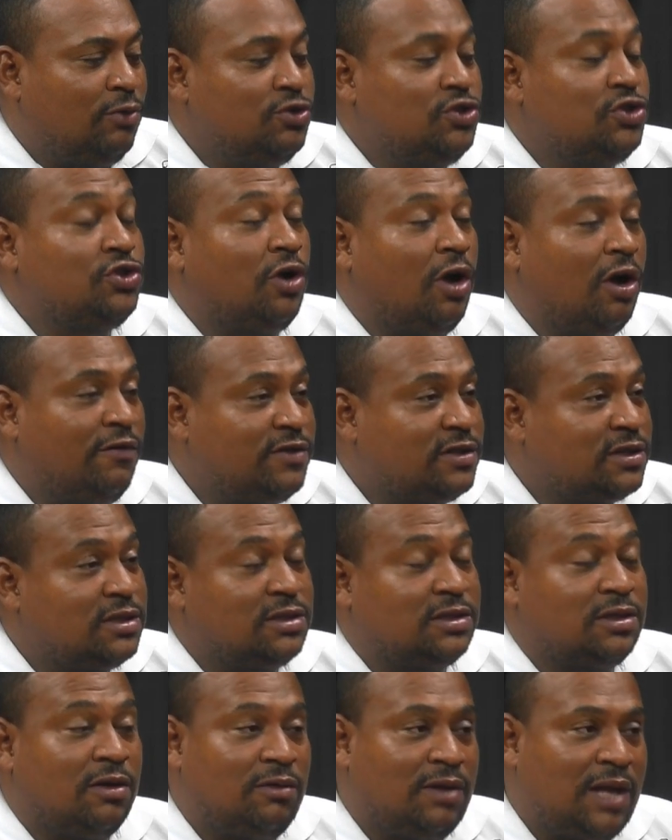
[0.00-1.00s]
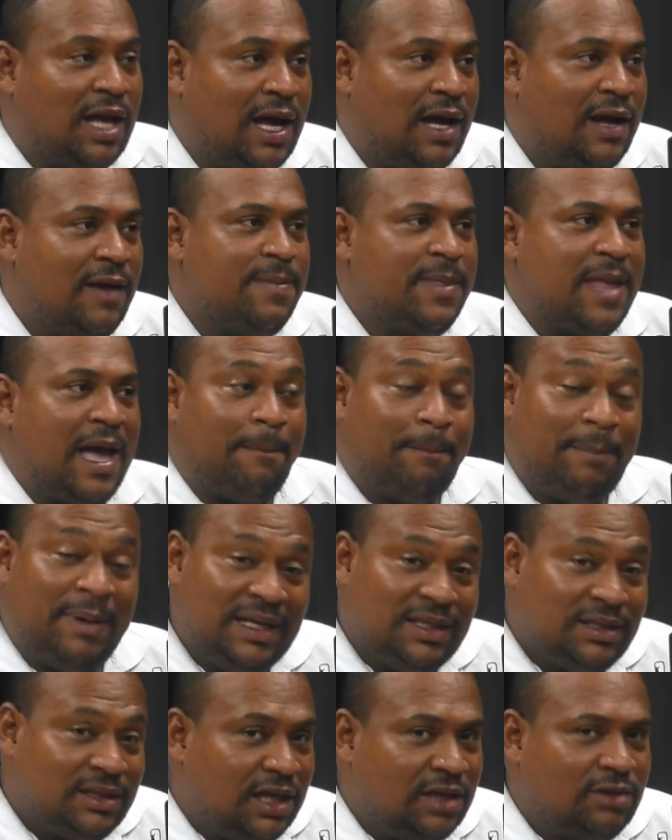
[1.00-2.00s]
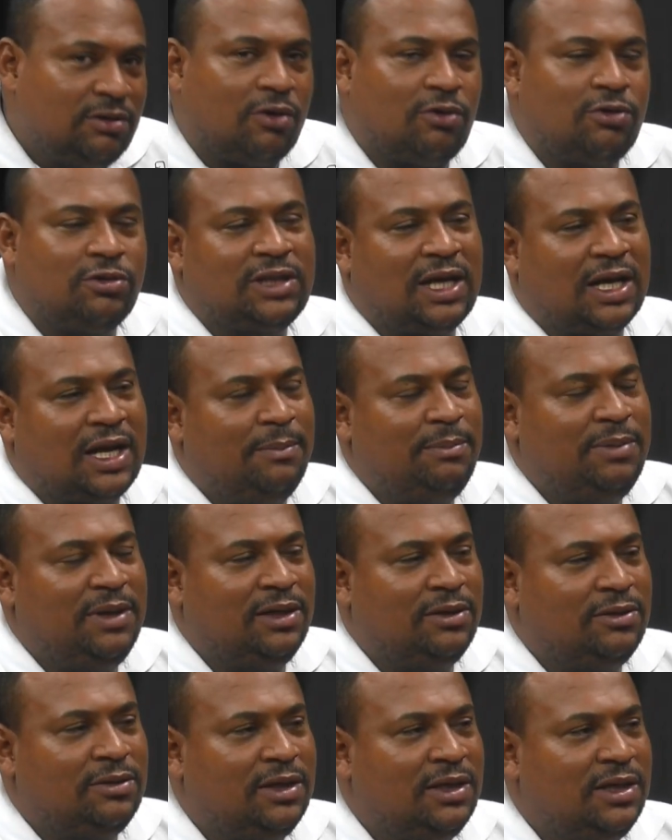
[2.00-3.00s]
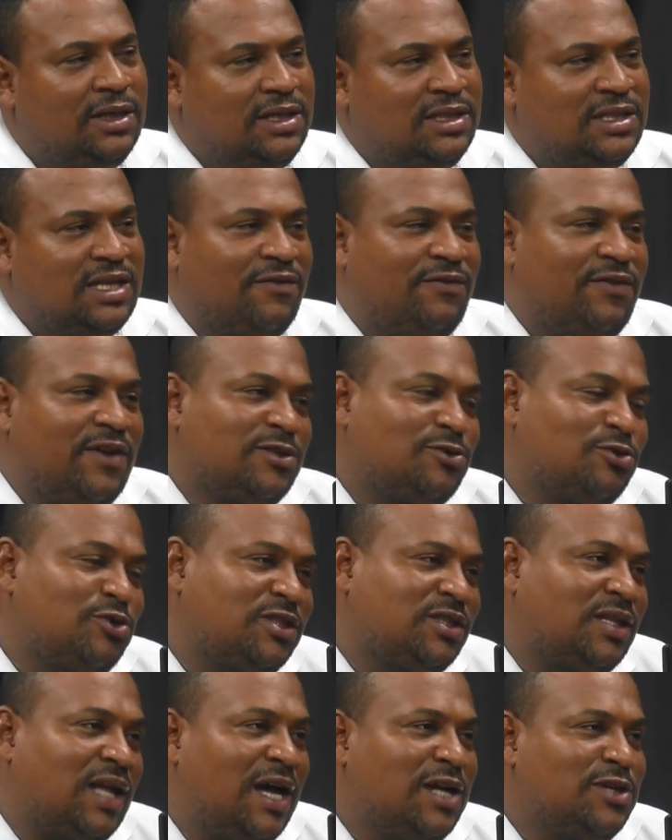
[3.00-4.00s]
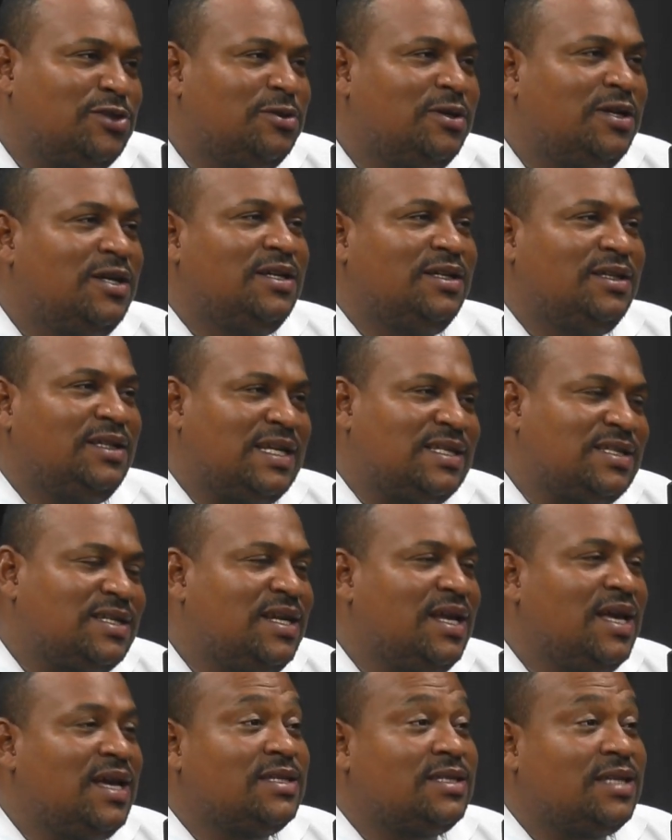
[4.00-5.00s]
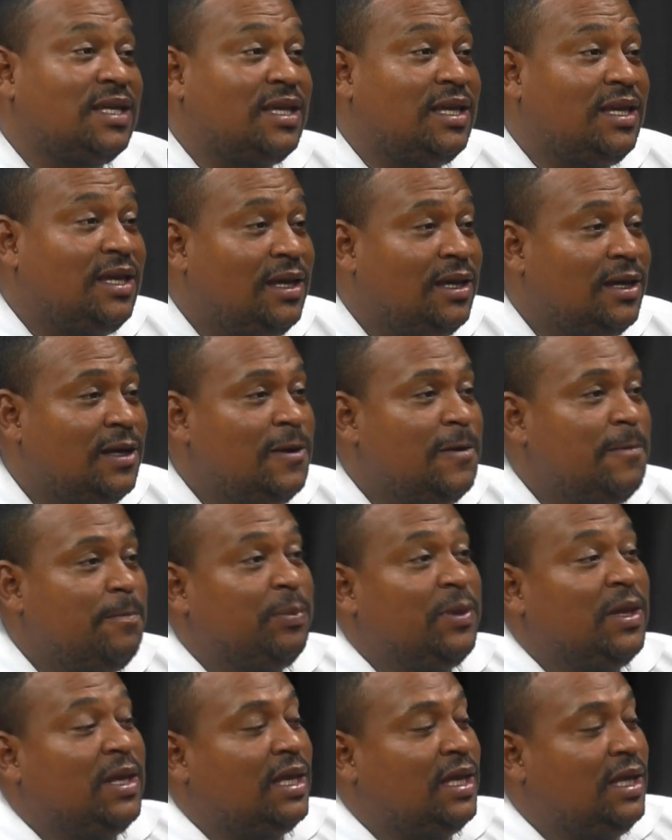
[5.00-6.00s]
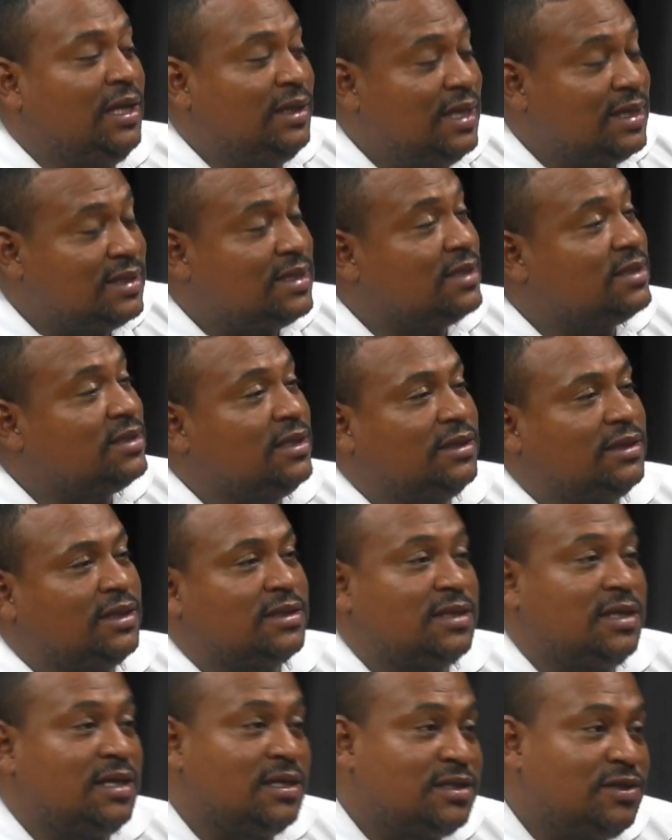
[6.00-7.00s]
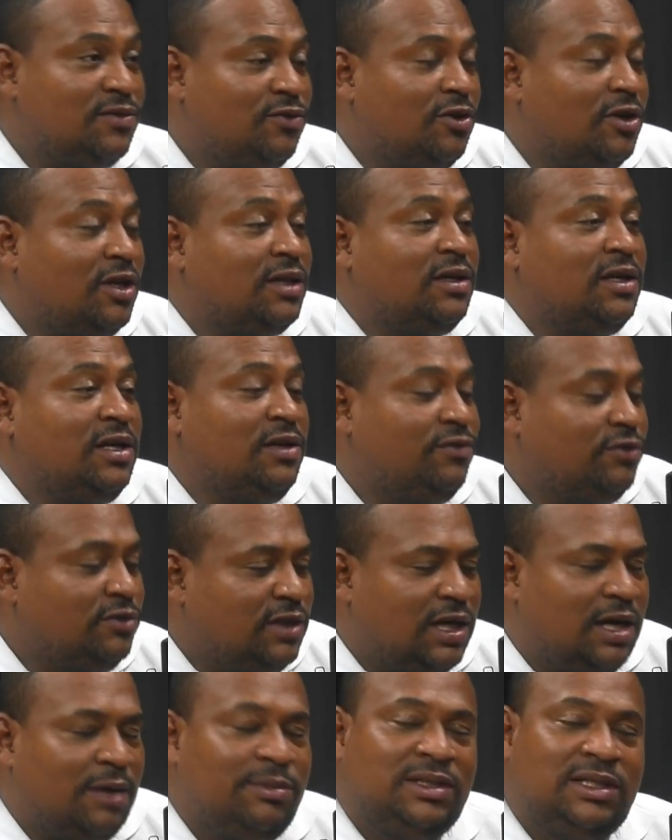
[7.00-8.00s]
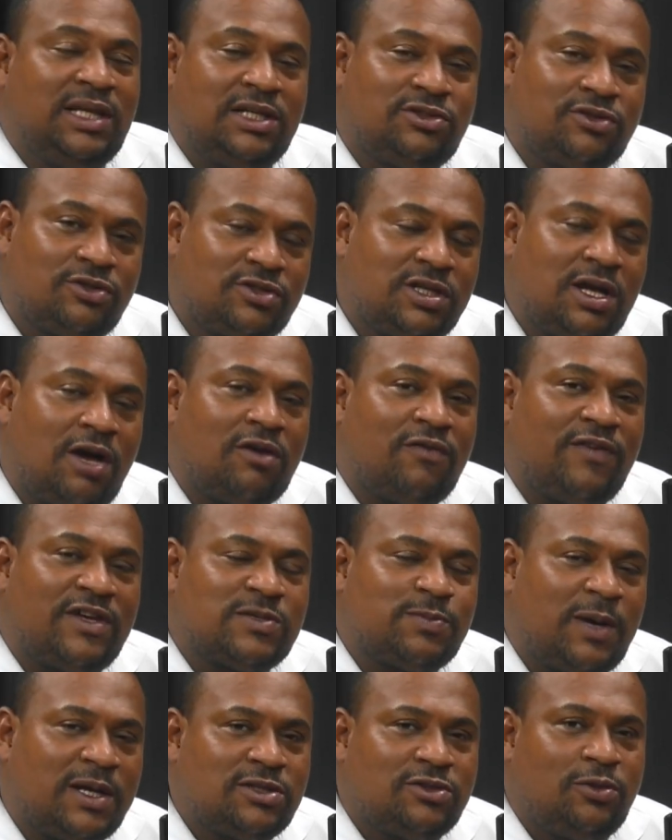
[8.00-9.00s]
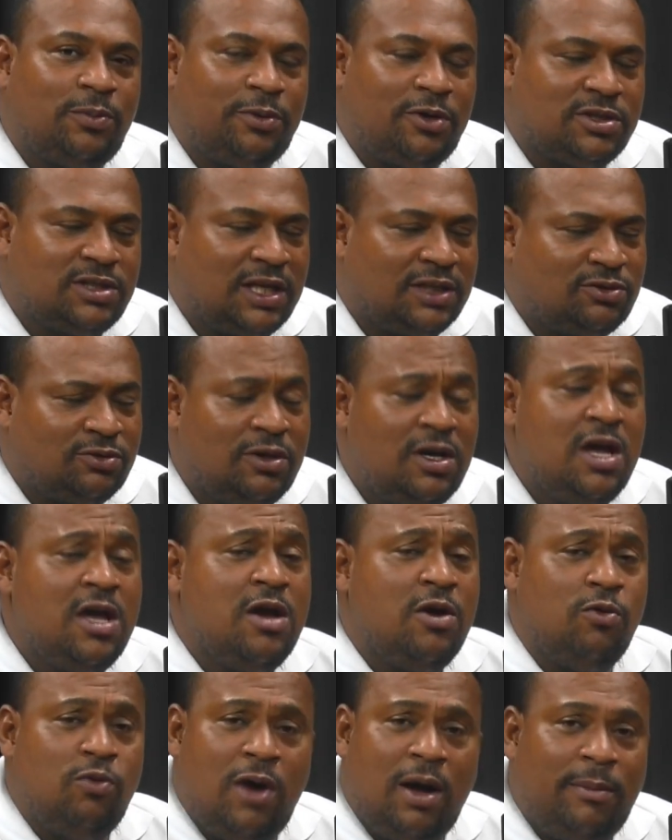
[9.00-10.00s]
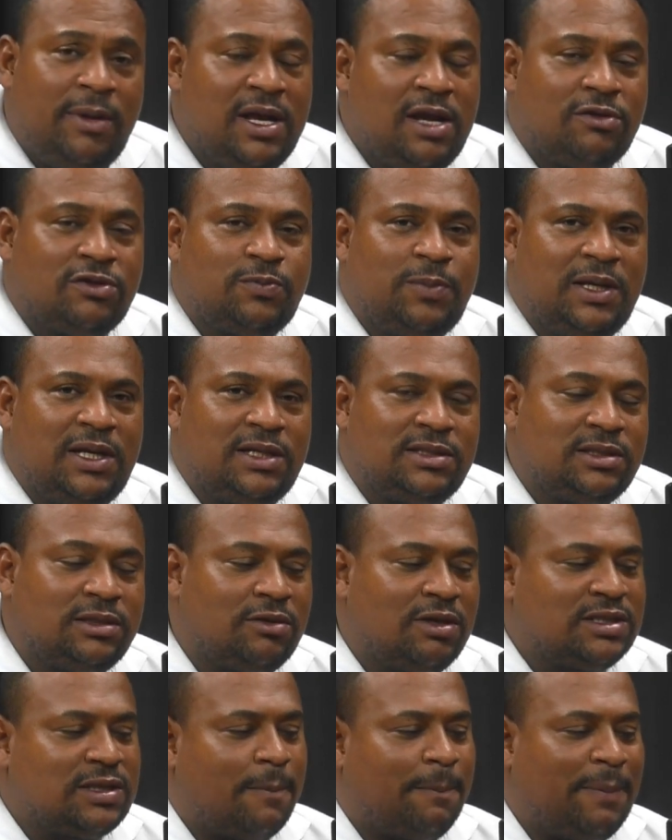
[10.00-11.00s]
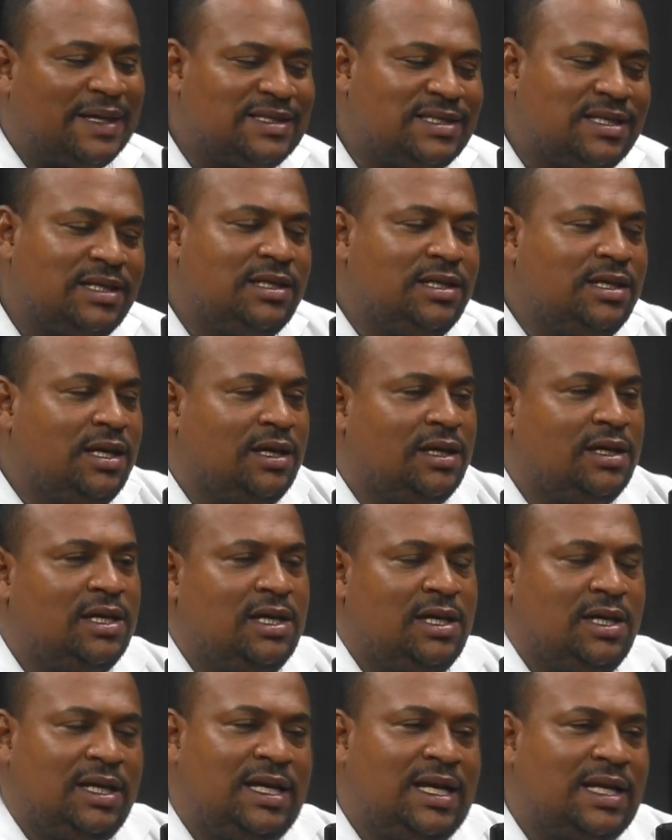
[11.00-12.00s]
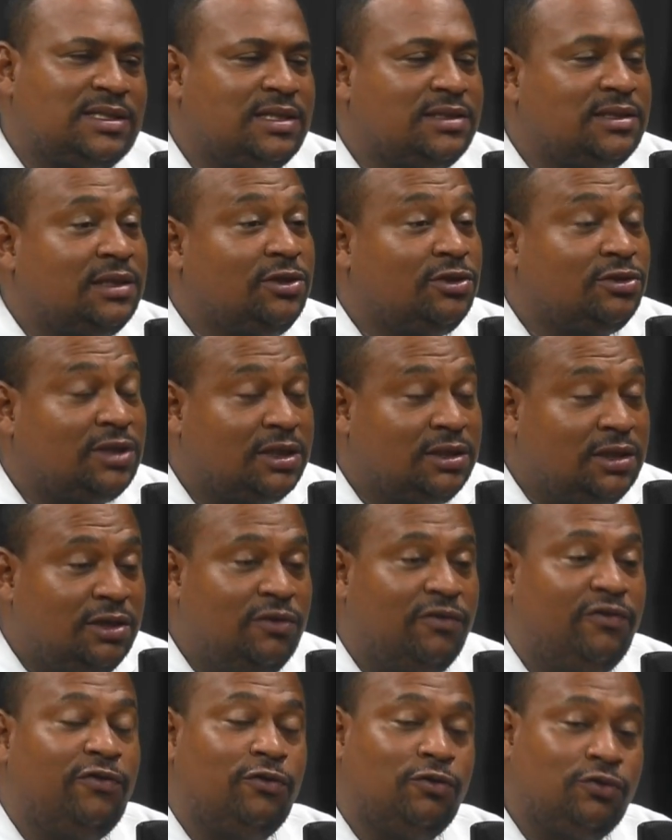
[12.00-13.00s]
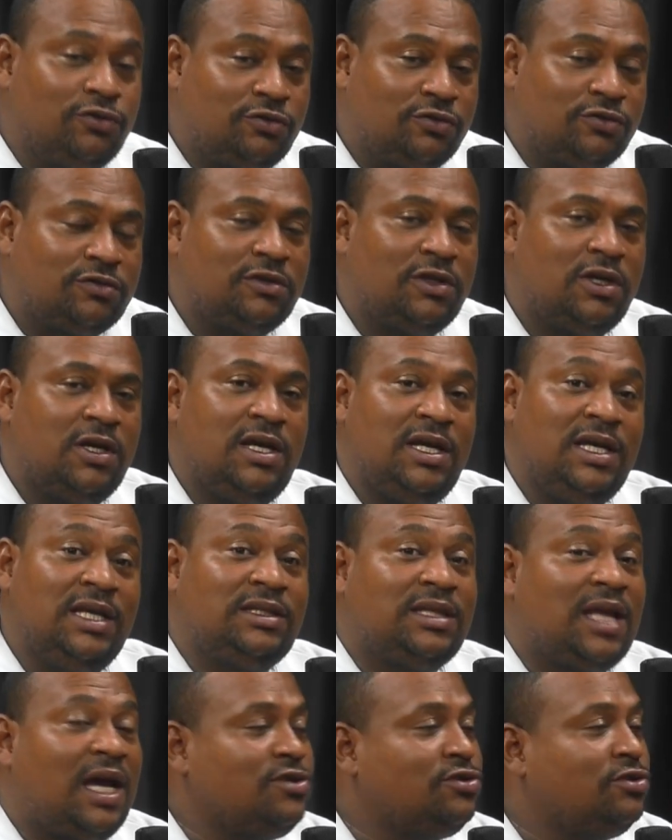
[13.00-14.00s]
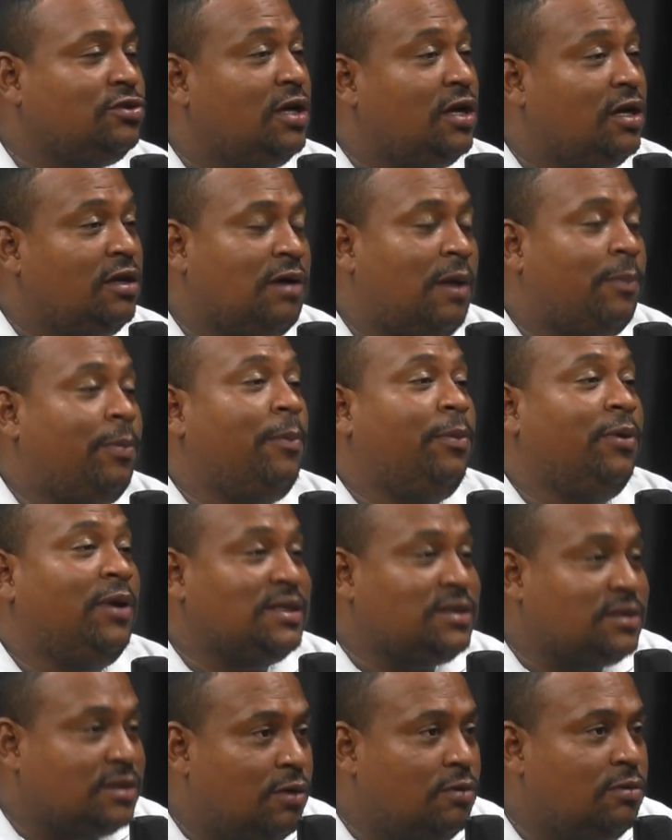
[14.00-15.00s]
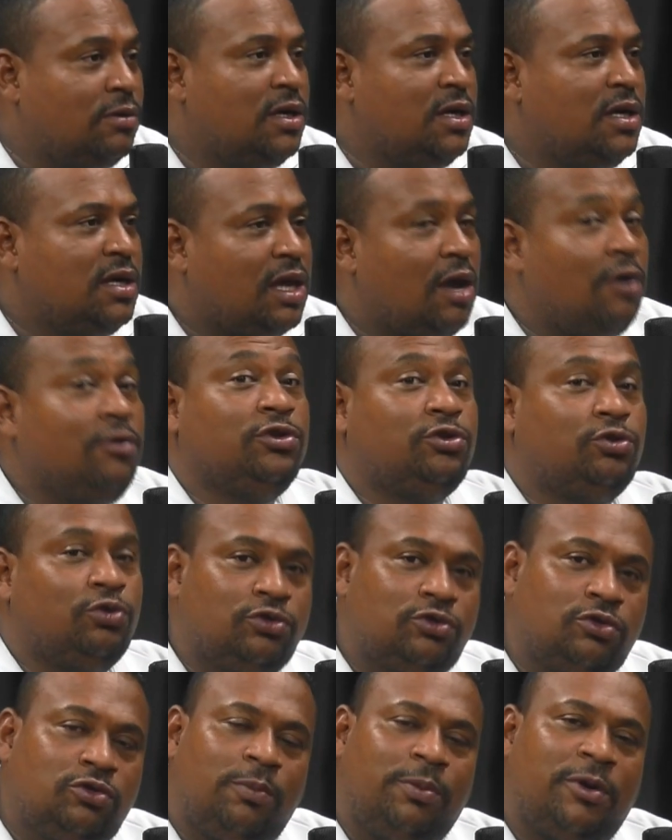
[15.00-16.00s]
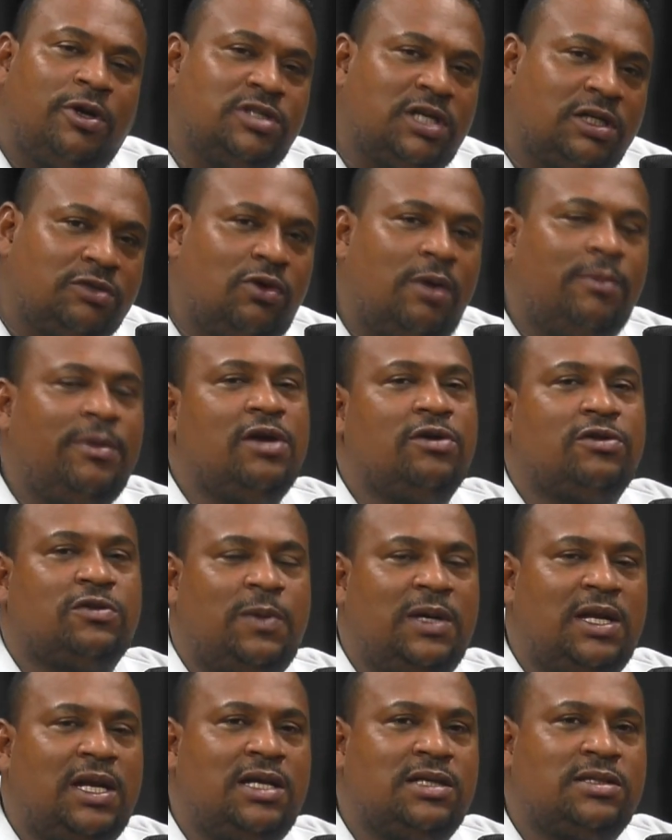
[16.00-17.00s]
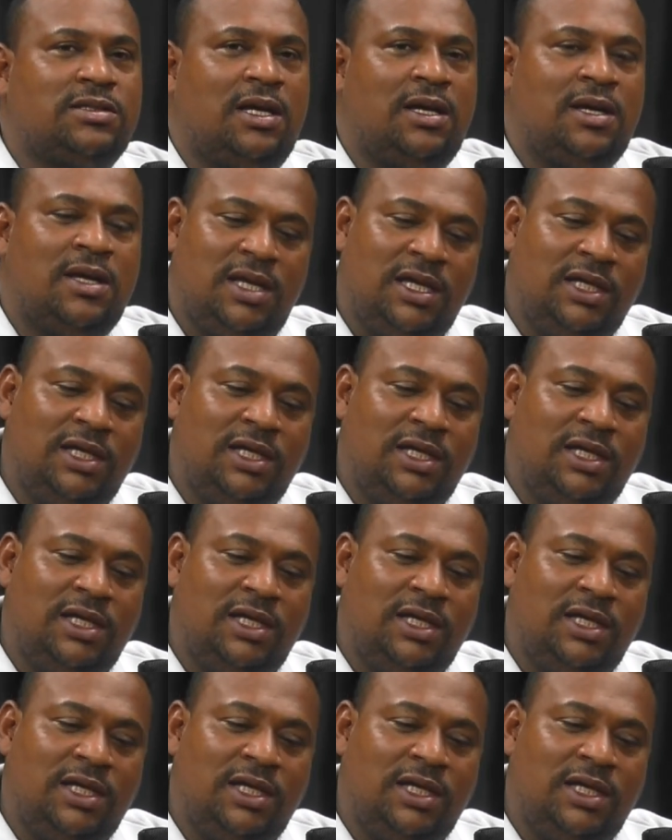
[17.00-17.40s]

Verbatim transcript: os jovens que estão lá aprendendo a cortar cabelo, já o estágio nas crianças que, que necessitam, as crianças em vulnerabilidade social, que faz parte do projeto um amanhã com Esperança. Então, essa parceria, graças a Deus, está dando frutos e está ajudando a população, que é o intuito do projeto um amanhã com Esperança.